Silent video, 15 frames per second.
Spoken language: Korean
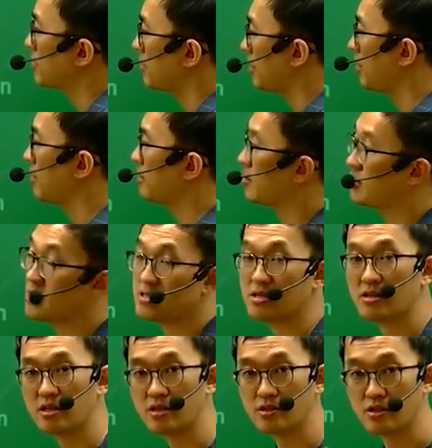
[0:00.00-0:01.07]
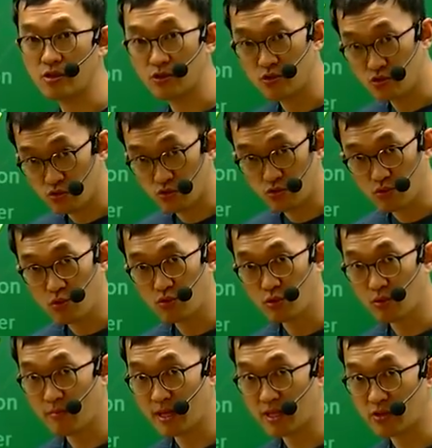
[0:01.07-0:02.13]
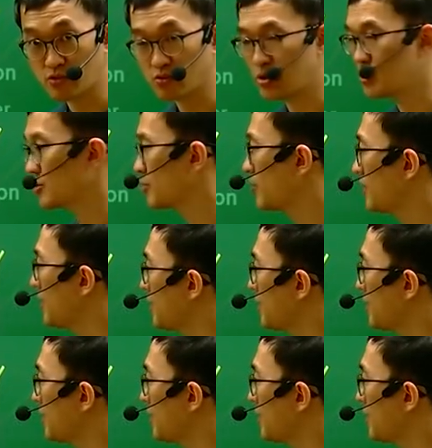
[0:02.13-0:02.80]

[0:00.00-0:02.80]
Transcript: A, this addiction 중독으로 받아주고 있죠.